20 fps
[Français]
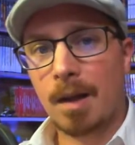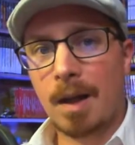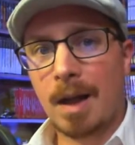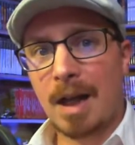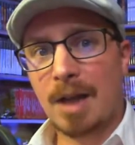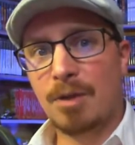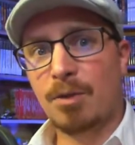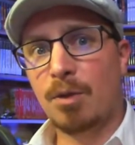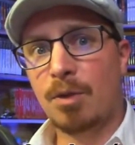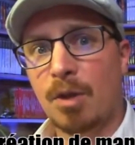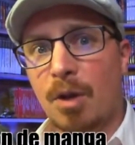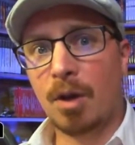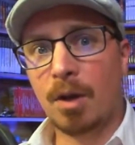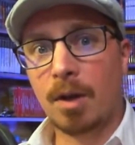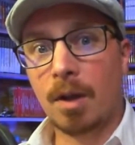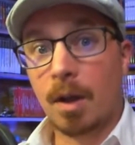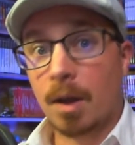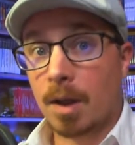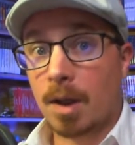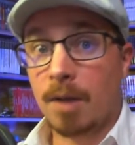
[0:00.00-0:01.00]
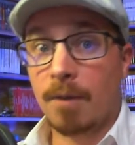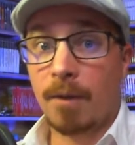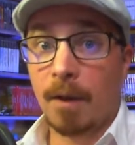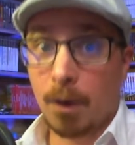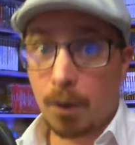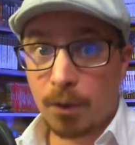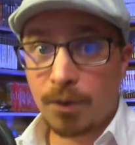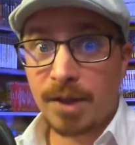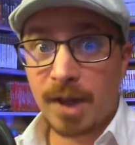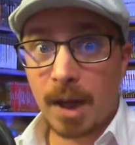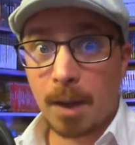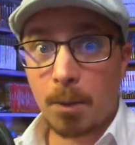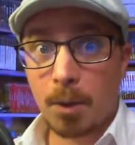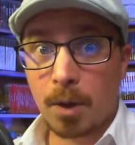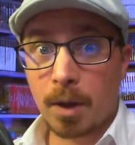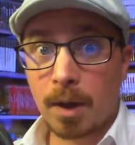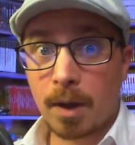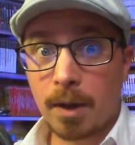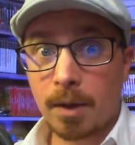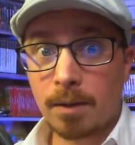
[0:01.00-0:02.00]
Asus Rogue qui va lancer un
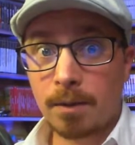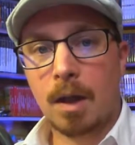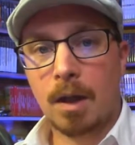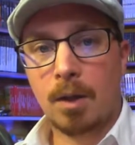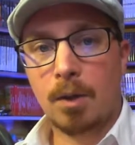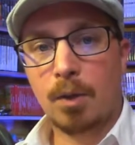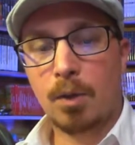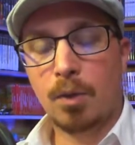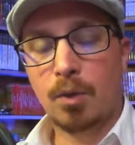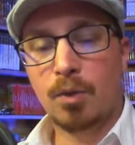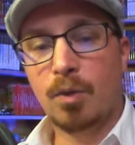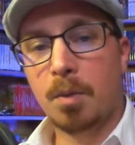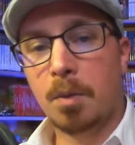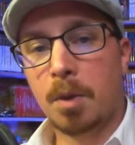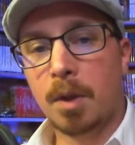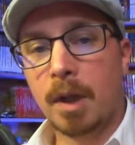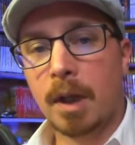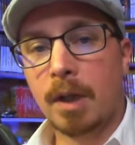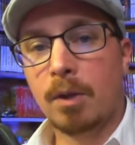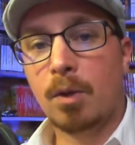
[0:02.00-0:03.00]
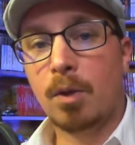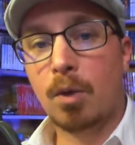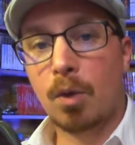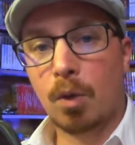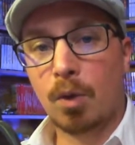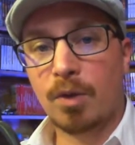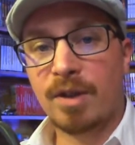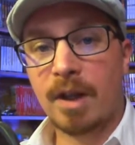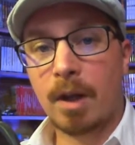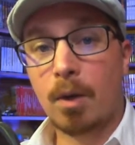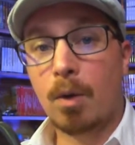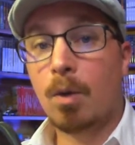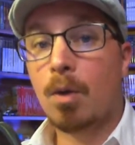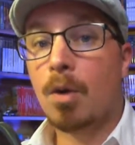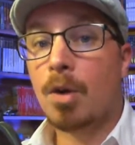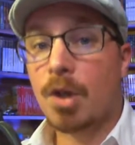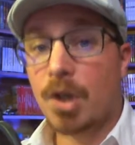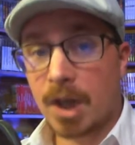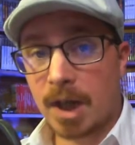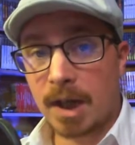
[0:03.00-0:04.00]
manga, le nouveau manga de Golozao
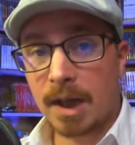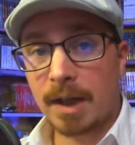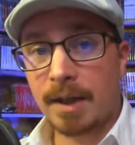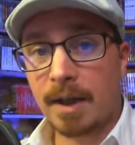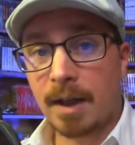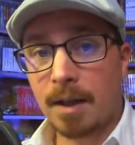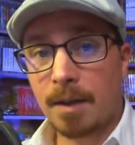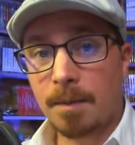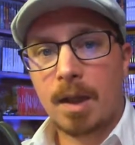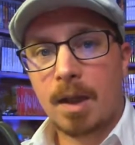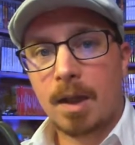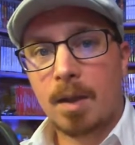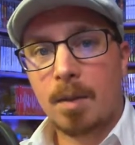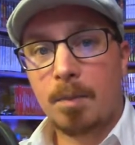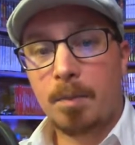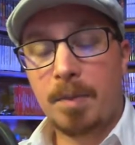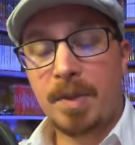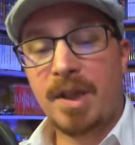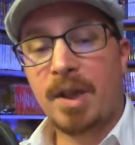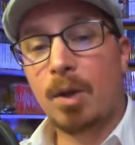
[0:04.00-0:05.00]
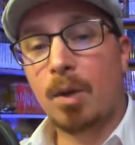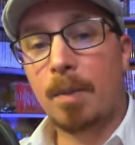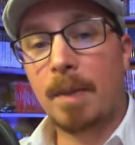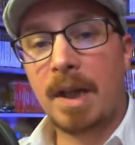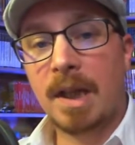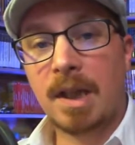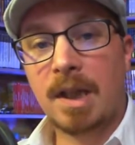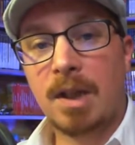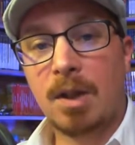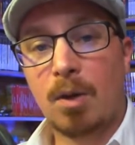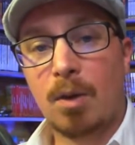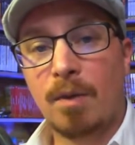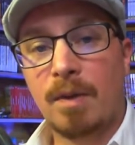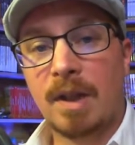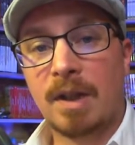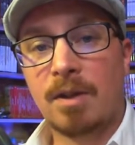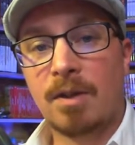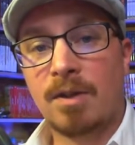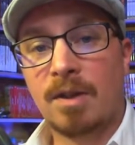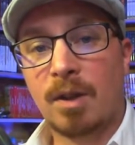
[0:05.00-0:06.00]
chez Glena, Bioman qui
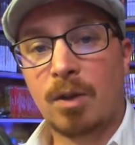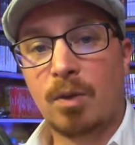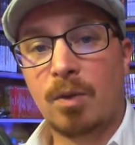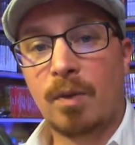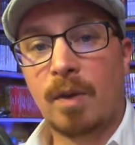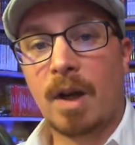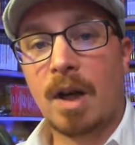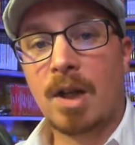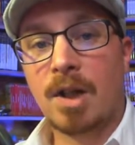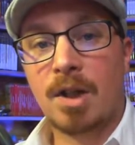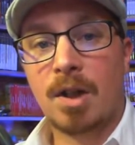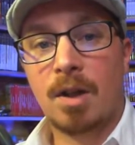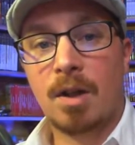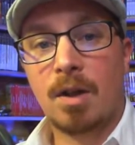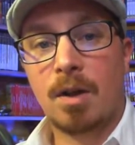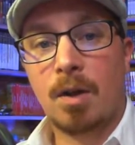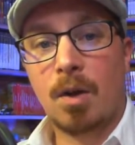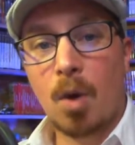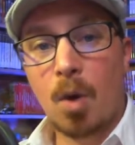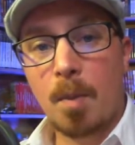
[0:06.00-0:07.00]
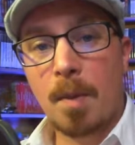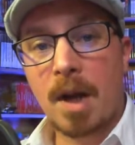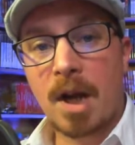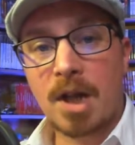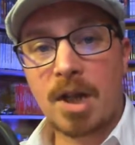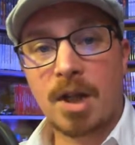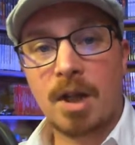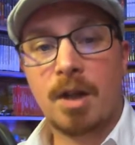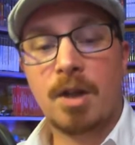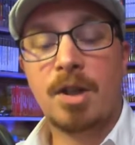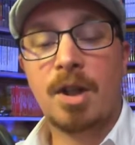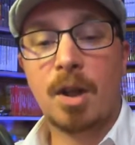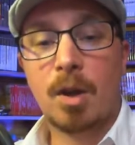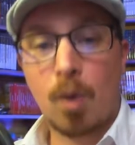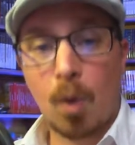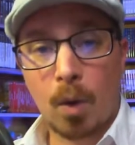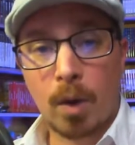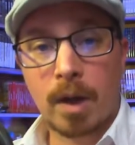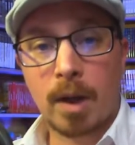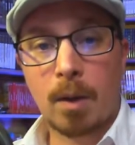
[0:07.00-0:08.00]
revient dans un ouvrage hommage chez
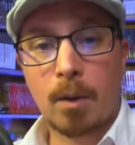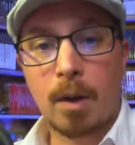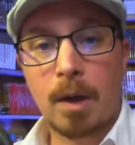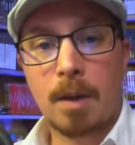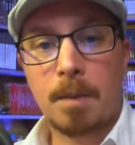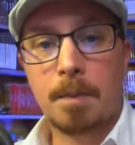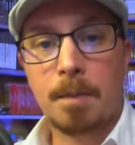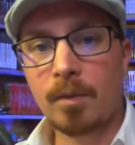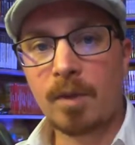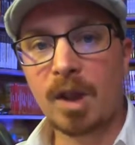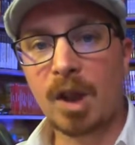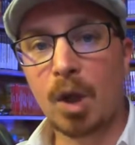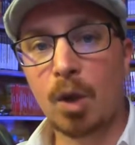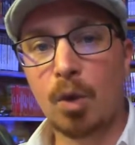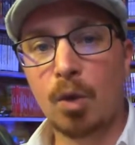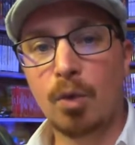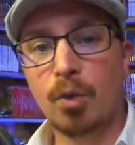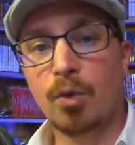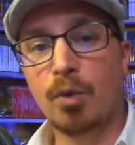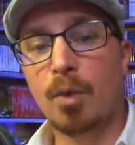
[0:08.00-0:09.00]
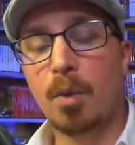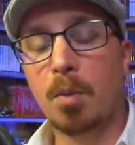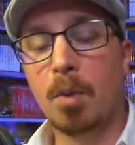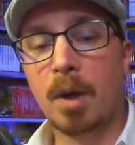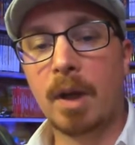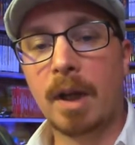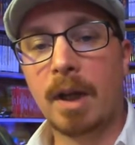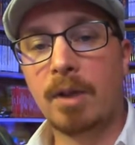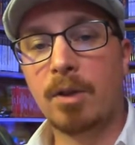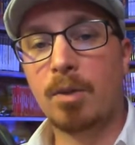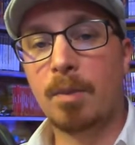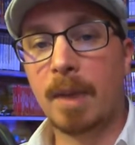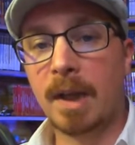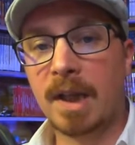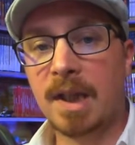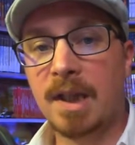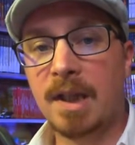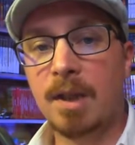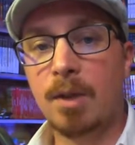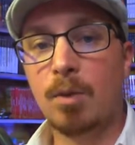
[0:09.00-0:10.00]
Kurokawa, le nouveau manga de
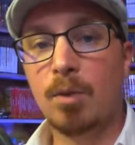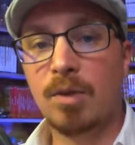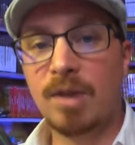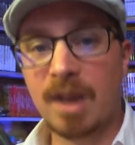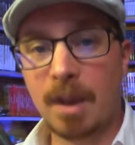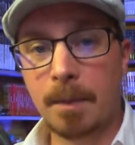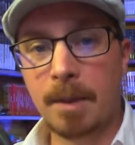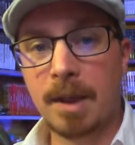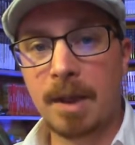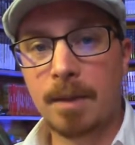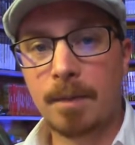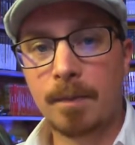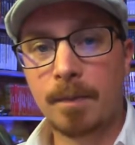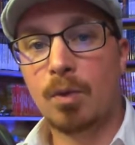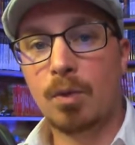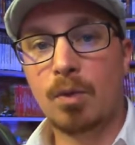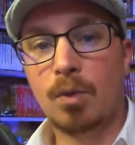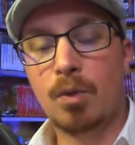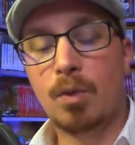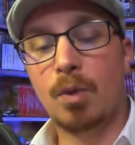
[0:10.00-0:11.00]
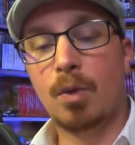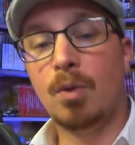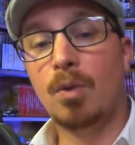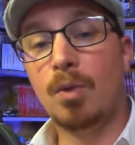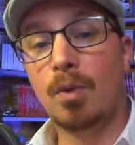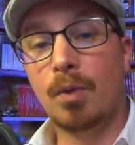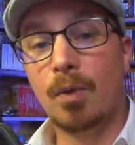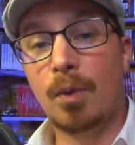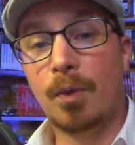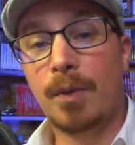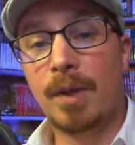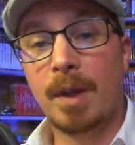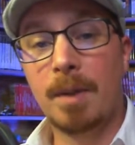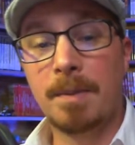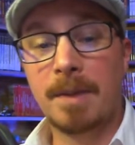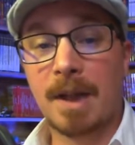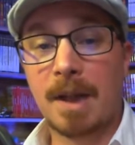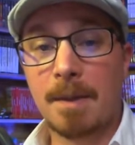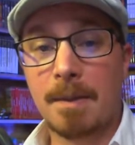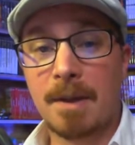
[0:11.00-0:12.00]
Maki Usami deux nouveaux
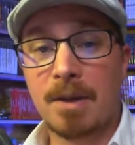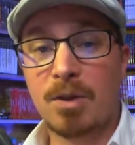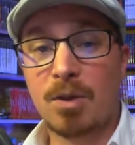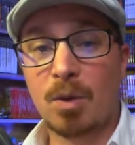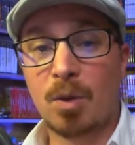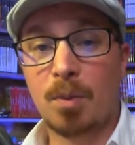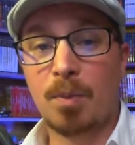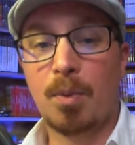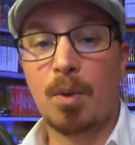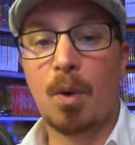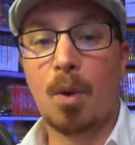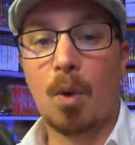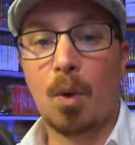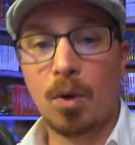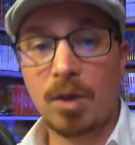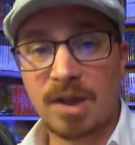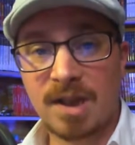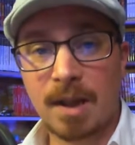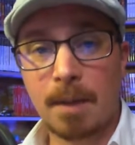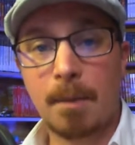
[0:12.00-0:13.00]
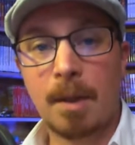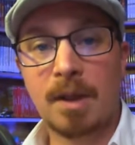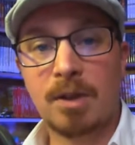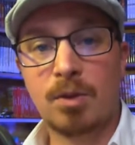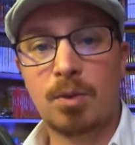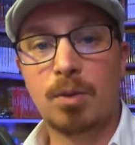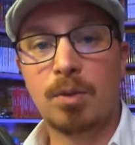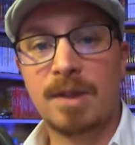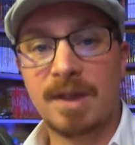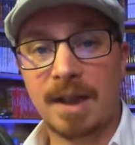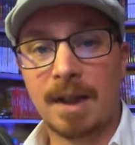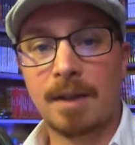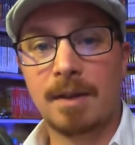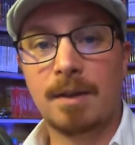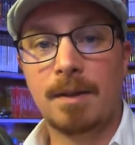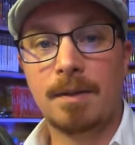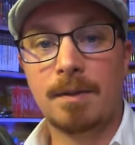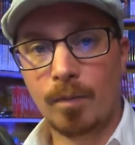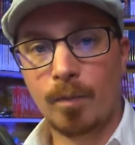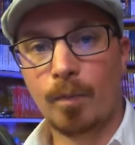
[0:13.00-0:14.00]
films d'animation pour
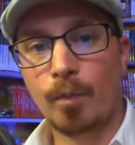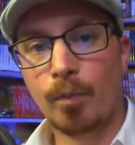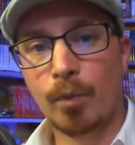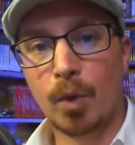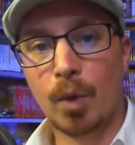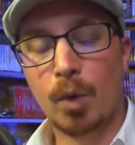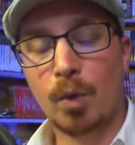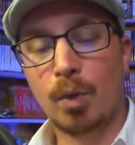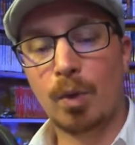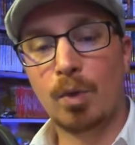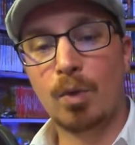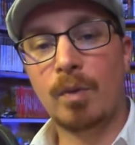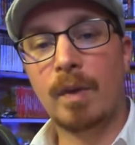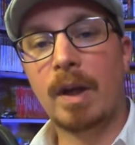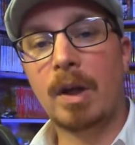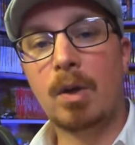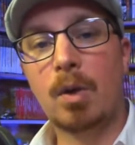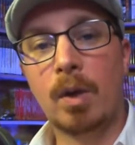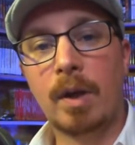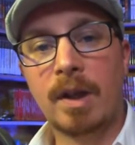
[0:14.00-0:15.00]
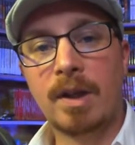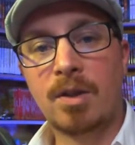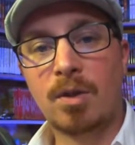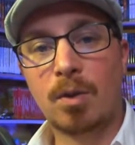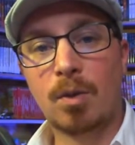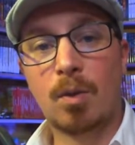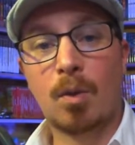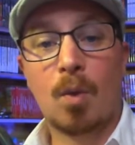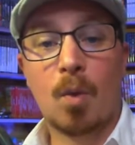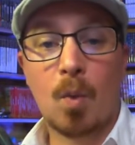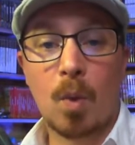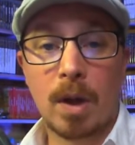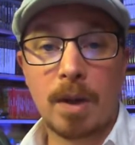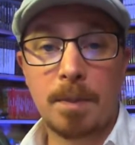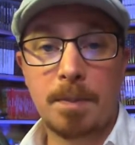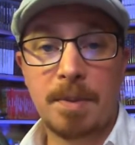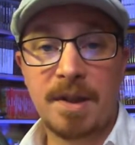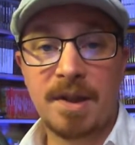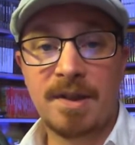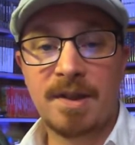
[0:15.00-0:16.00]
Otsamatsu-san, une nouvelle collection One
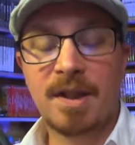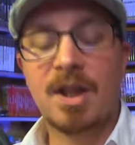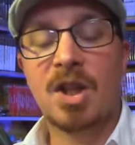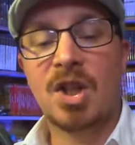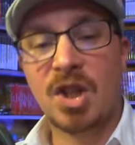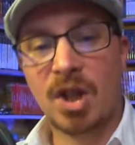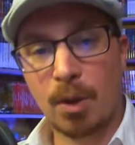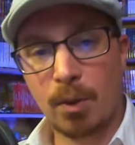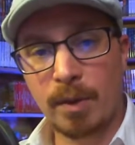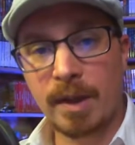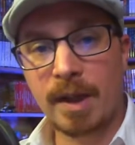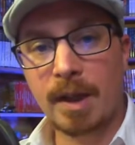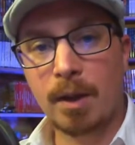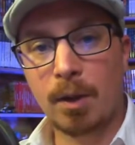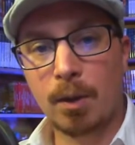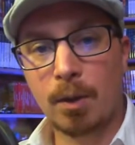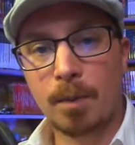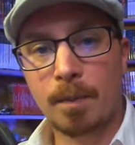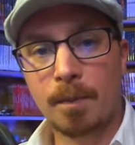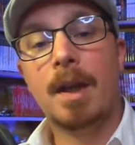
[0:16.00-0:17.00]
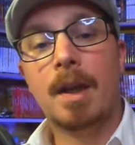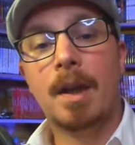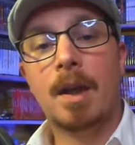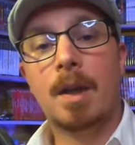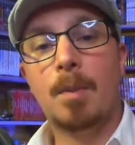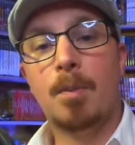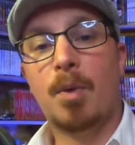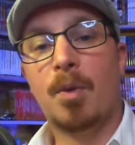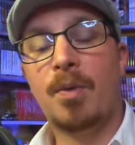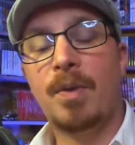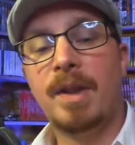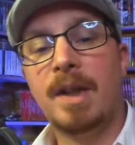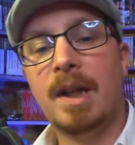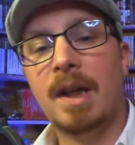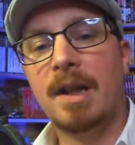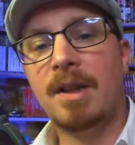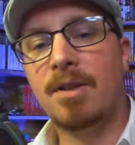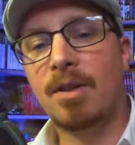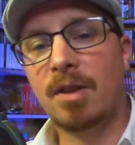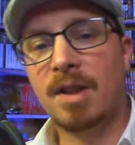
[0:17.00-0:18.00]
Piece chez Uniqlo, et pour finir
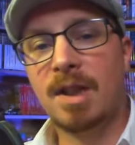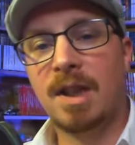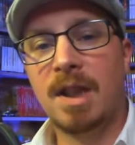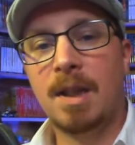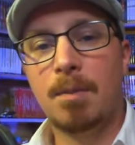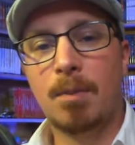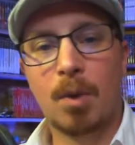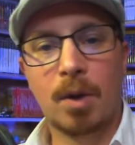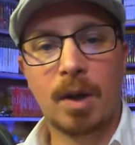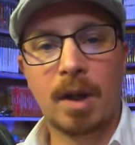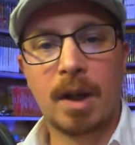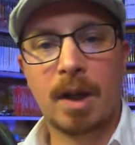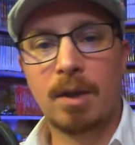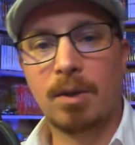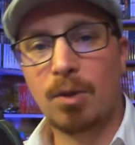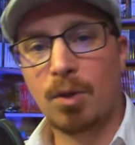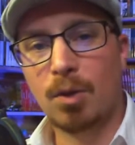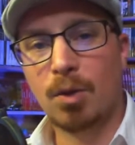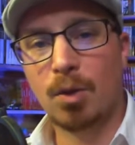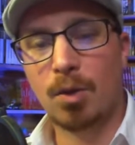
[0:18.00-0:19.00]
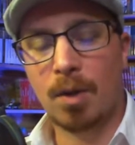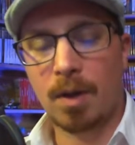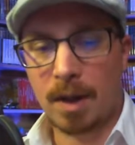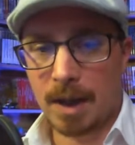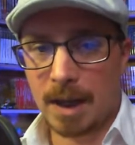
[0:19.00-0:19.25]
les sorties manga du jour.